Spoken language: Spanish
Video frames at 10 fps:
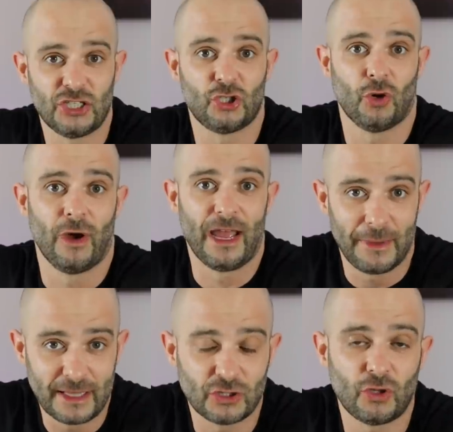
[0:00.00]
dicho
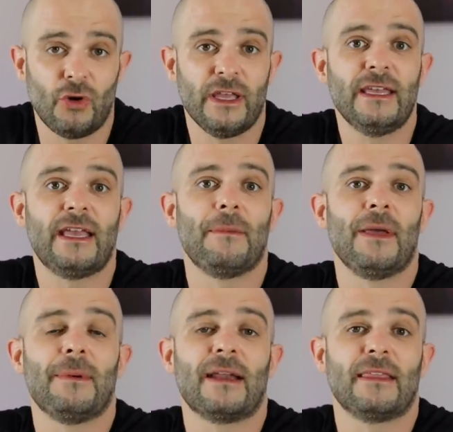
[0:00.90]
evento y que
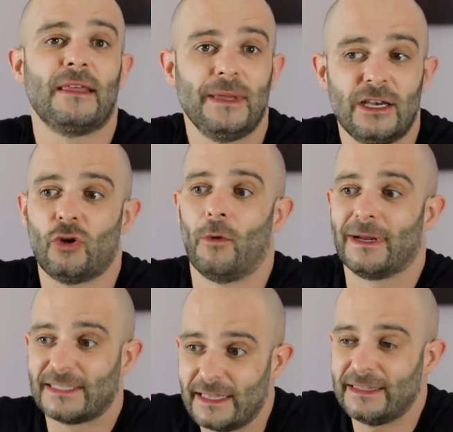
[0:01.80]
me iba a recibir con
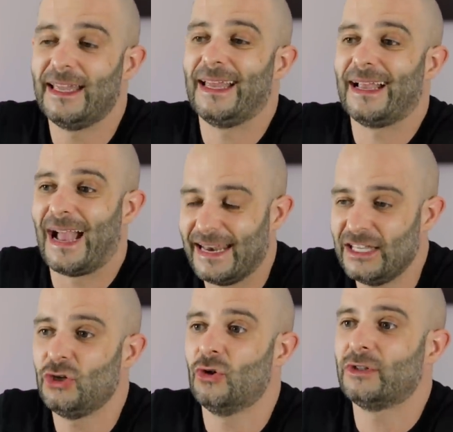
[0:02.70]
bastante
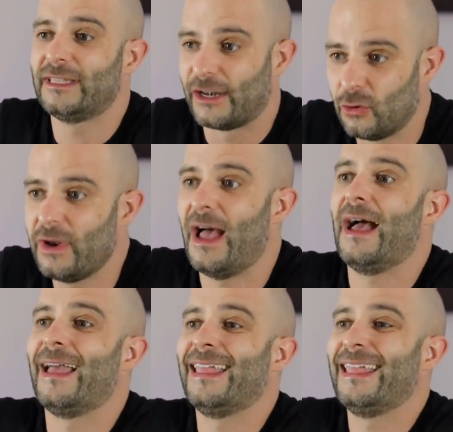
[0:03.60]
cariño,
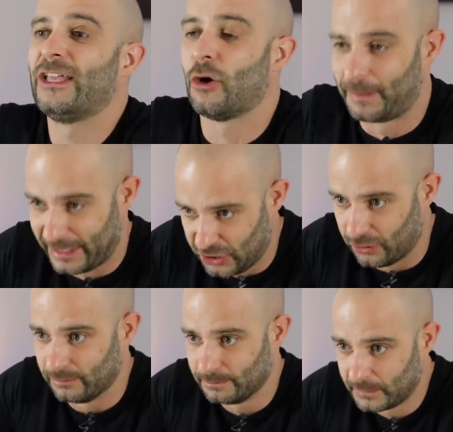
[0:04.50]
ternura y
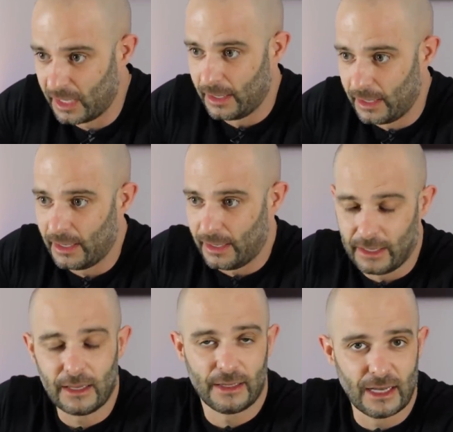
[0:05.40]
comprensión.
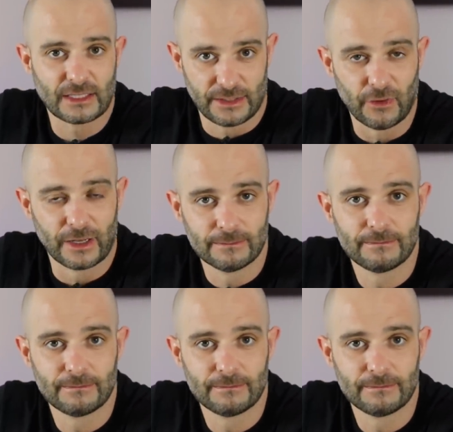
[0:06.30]
Y así fue.